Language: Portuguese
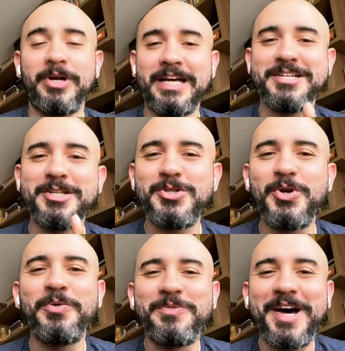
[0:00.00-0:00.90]
olha, a gente
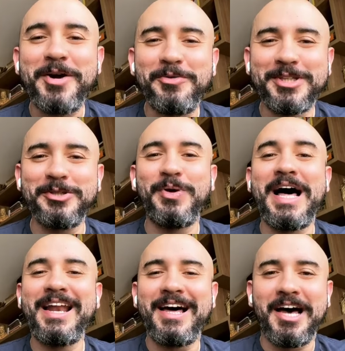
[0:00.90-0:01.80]
só vai
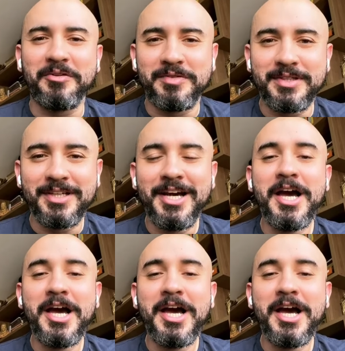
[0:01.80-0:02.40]
continuar a live